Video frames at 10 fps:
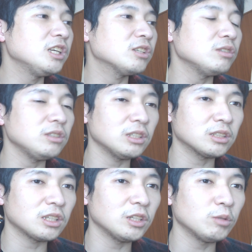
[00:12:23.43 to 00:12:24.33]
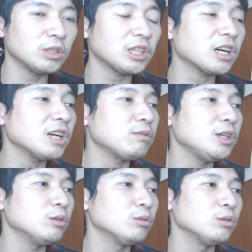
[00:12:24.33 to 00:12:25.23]
低いんですけどけども、高い
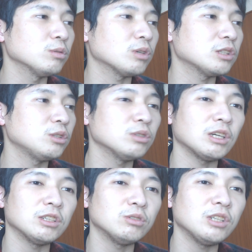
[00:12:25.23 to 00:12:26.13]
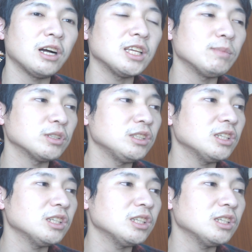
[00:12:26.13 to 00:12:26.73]
フィード能力とか強さは非常にあります。